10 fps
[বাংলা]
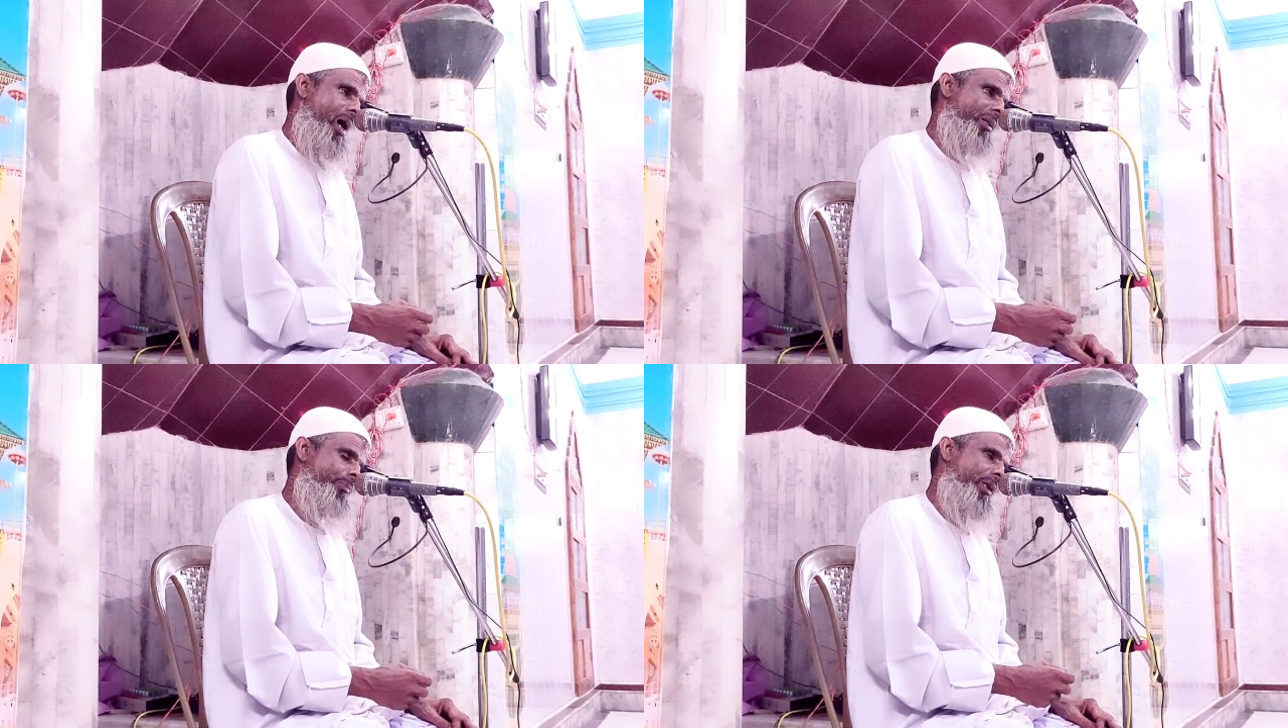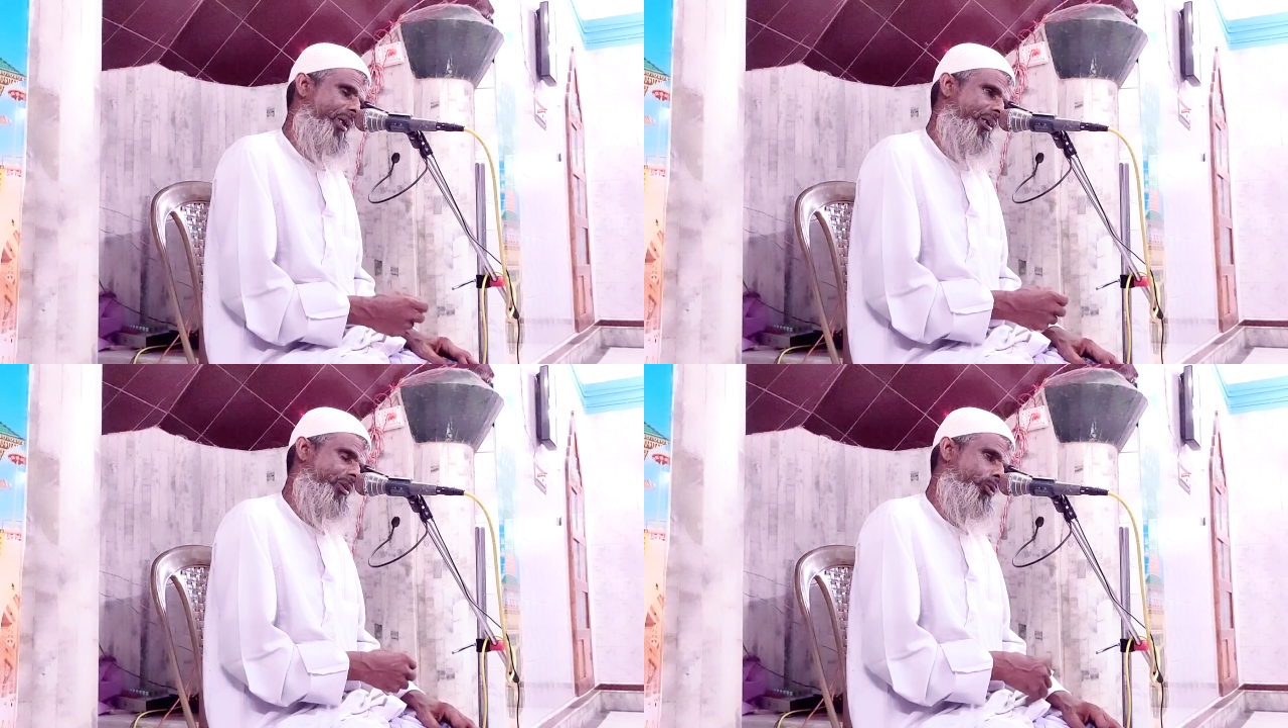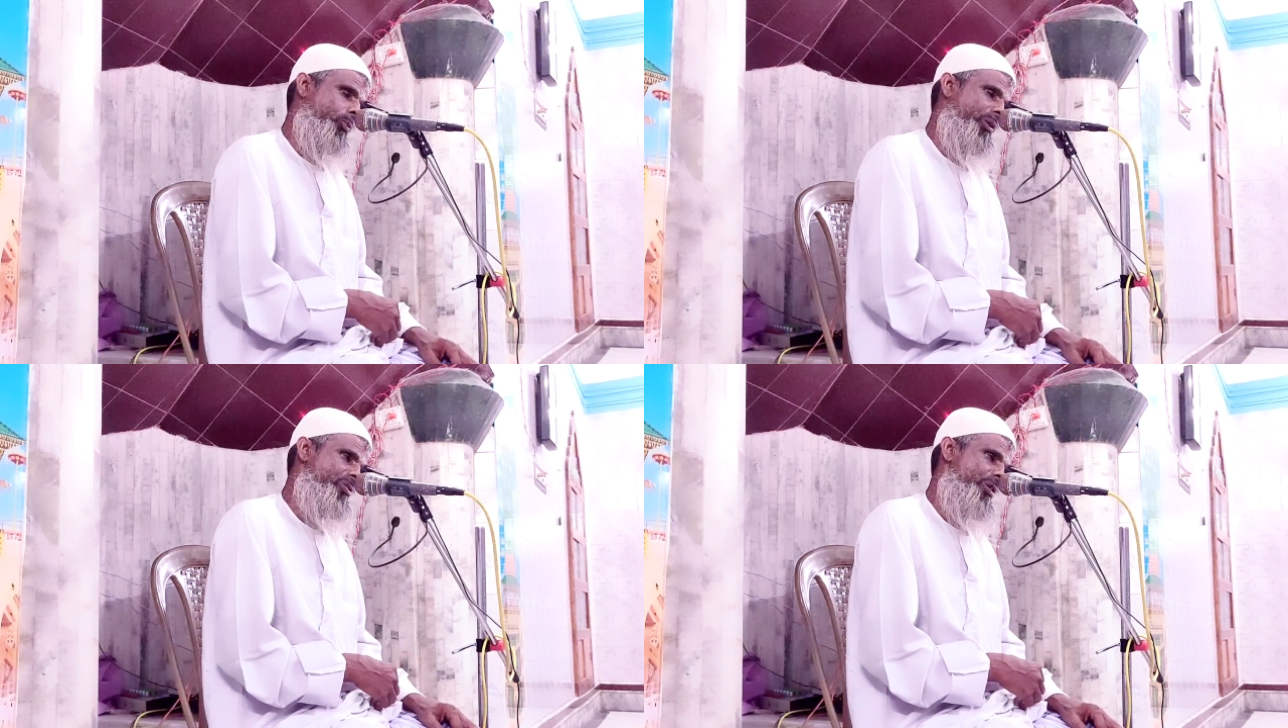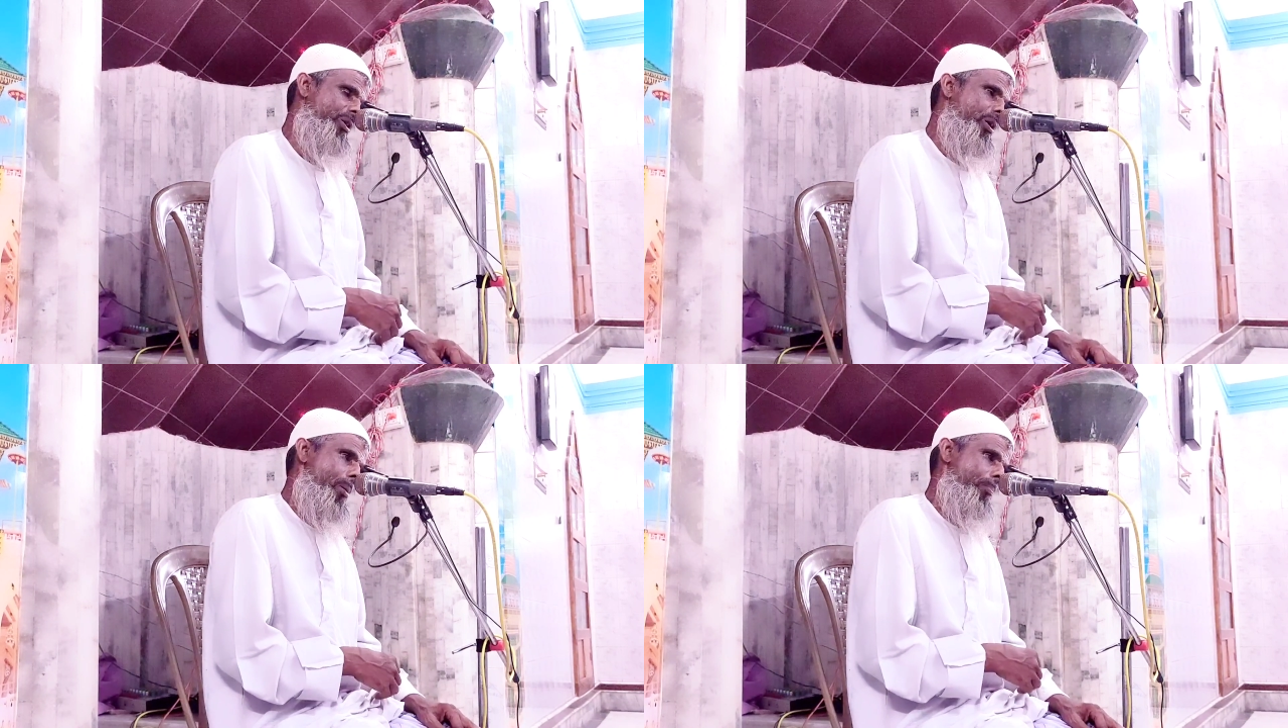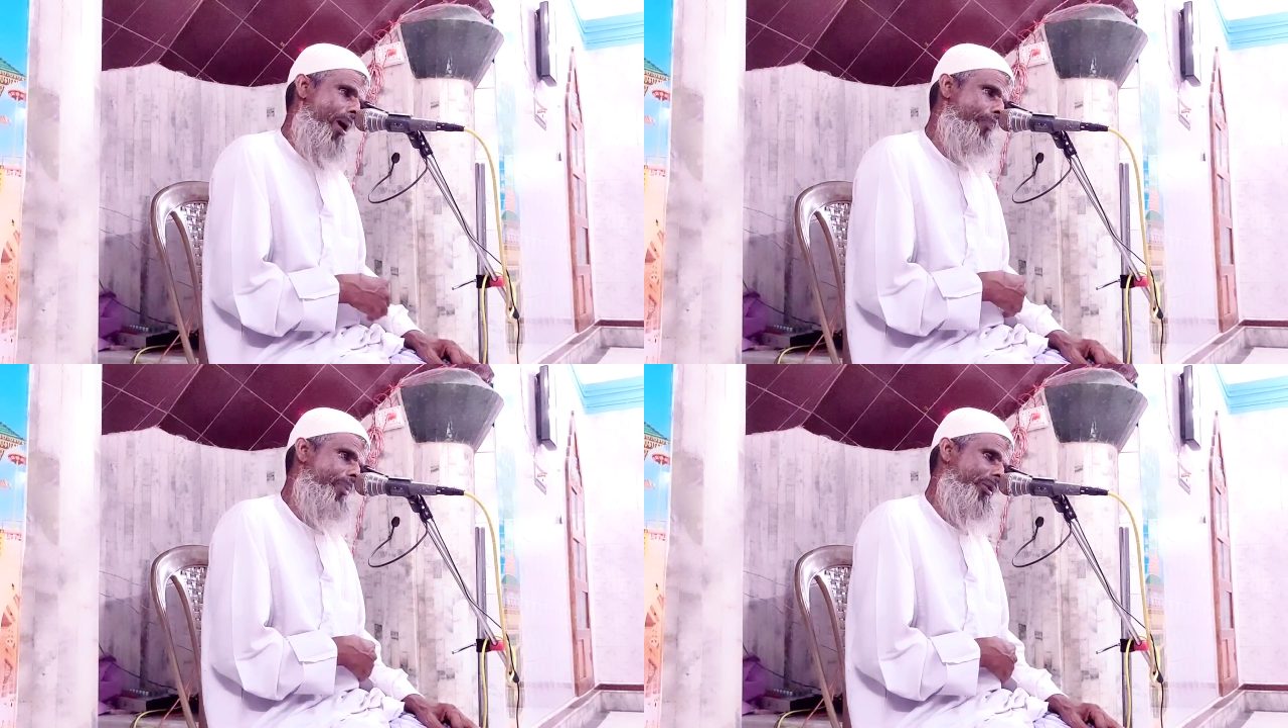আলেমদের কাছে শুনেছি
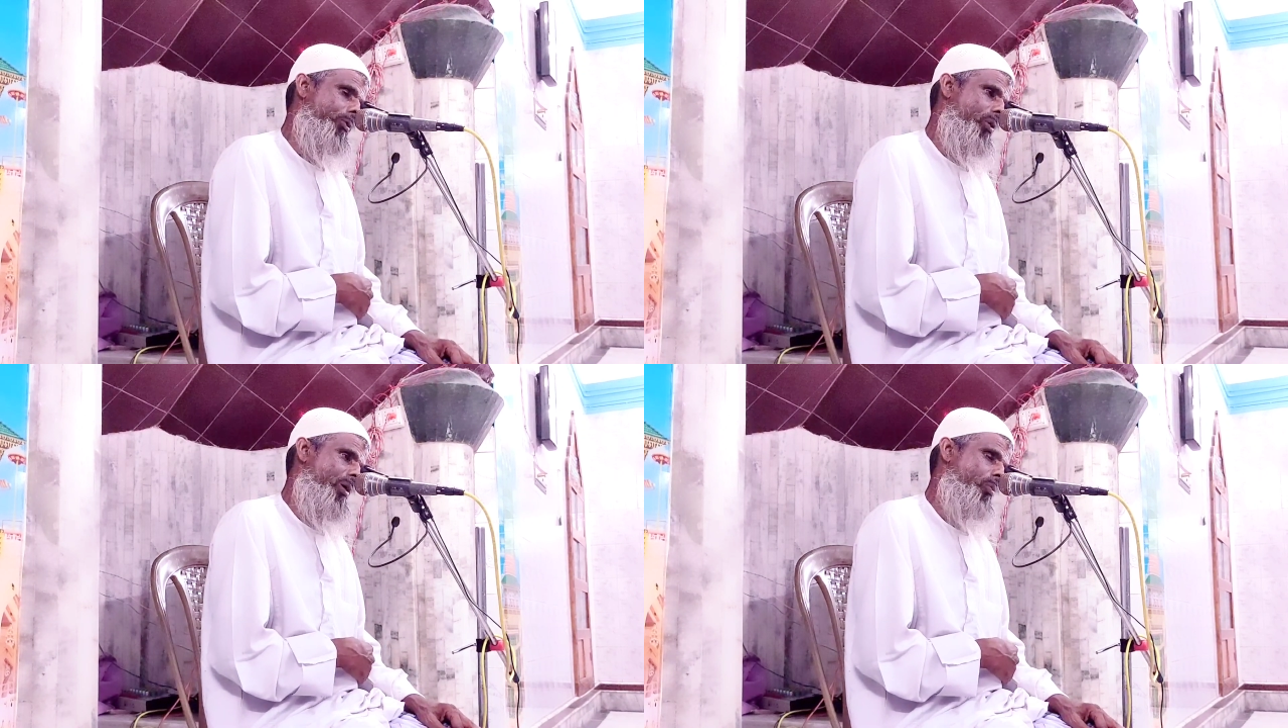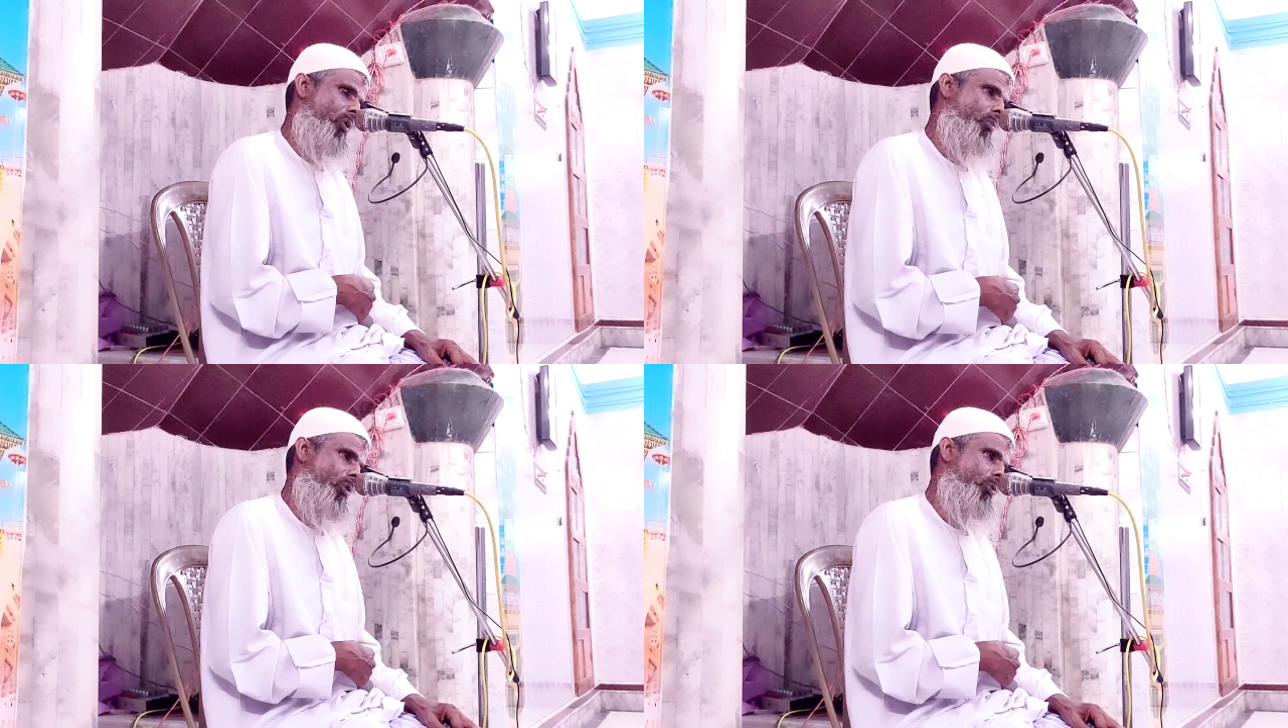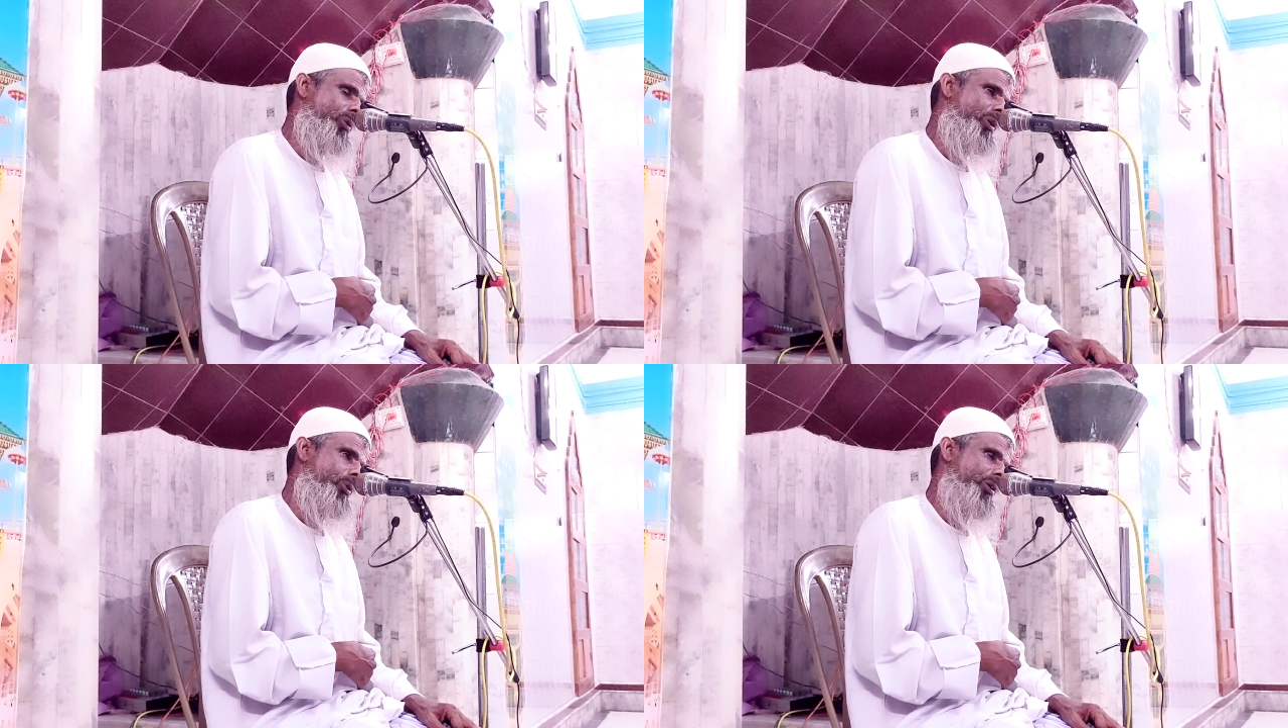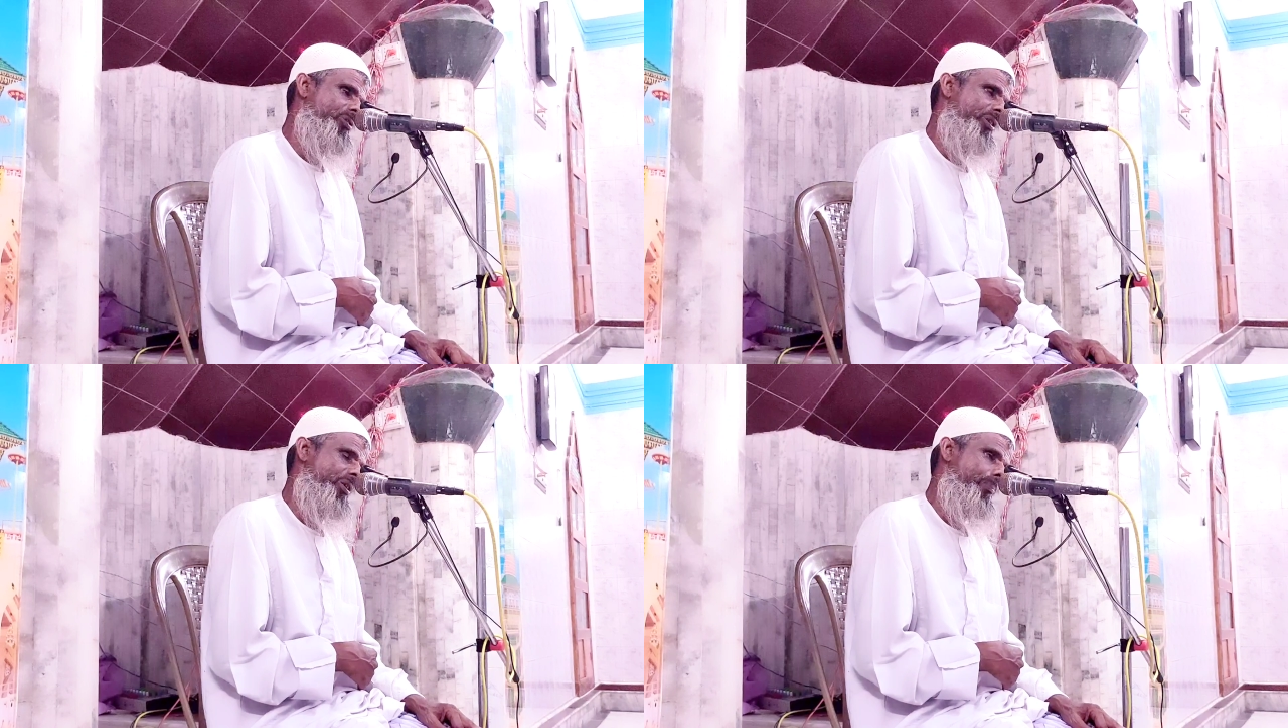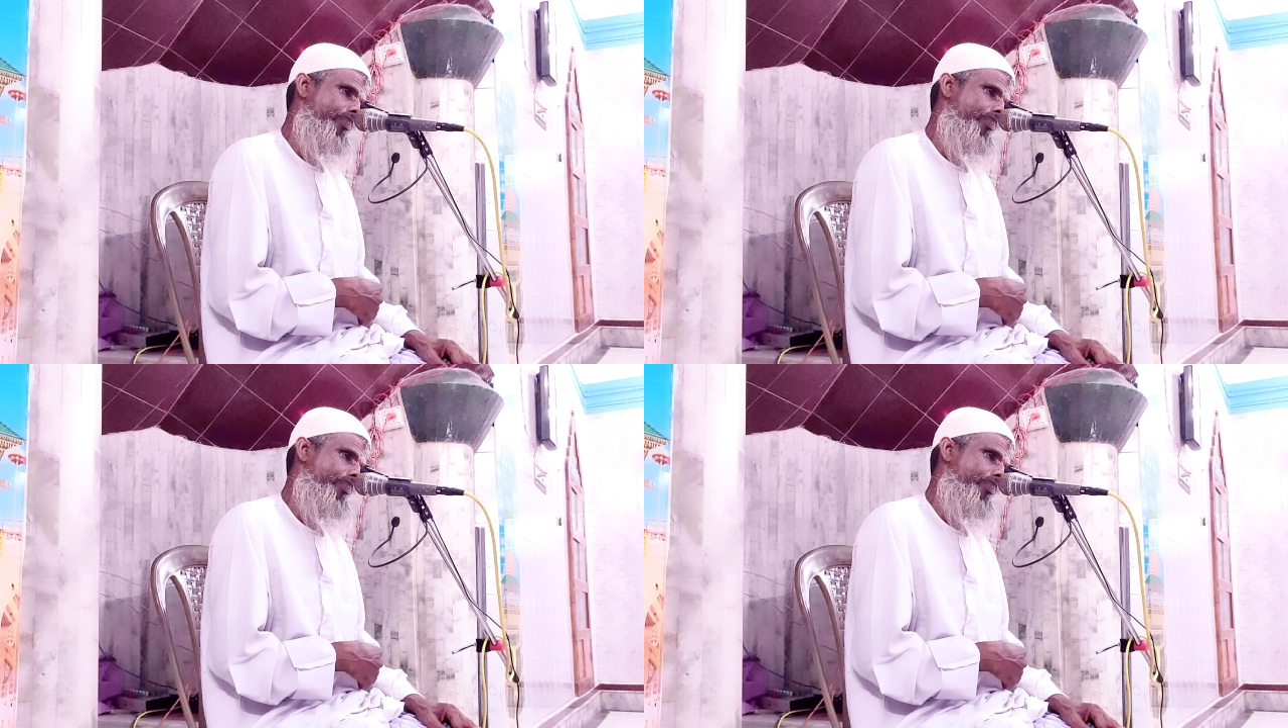বাপ মার দোয়ায় বড় বড় অলি হয়েছে